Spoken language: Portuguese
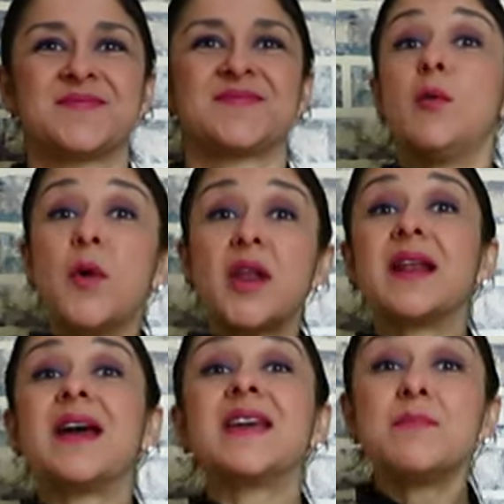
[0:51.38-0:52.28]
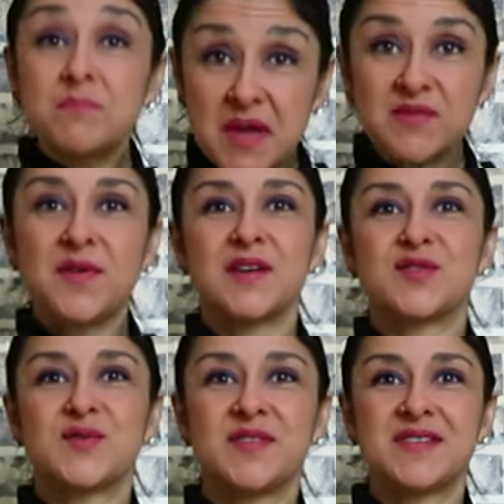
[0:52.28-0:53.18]
Então bora lá que é bem
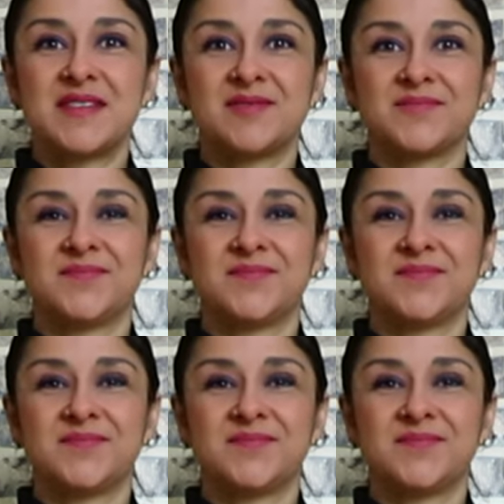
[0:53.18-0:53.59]
fácil de fazer.